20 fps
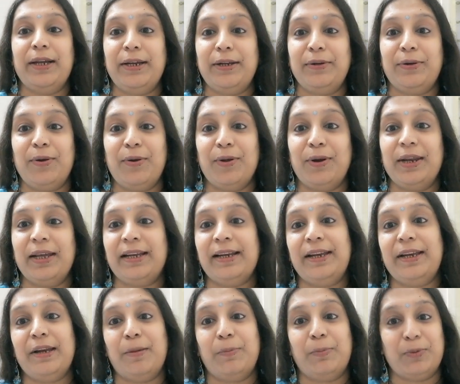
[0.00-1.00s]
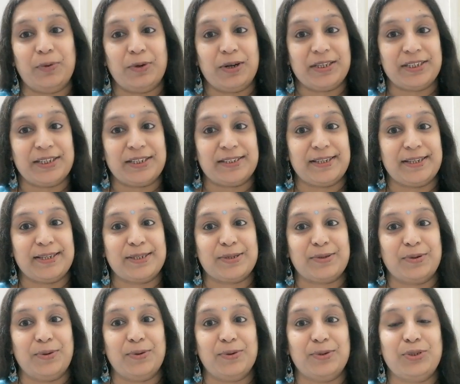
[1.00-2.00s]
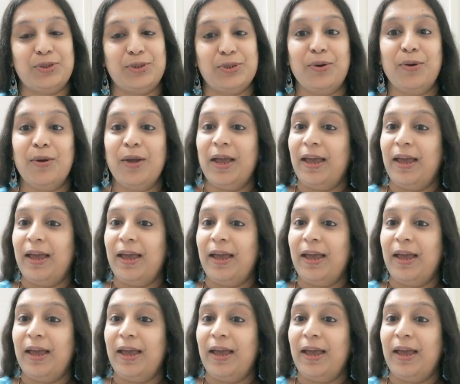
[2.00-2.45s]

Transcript: ఇంట్లోనే క్లీనప్ కూడా చేసేసుకోవచ్చు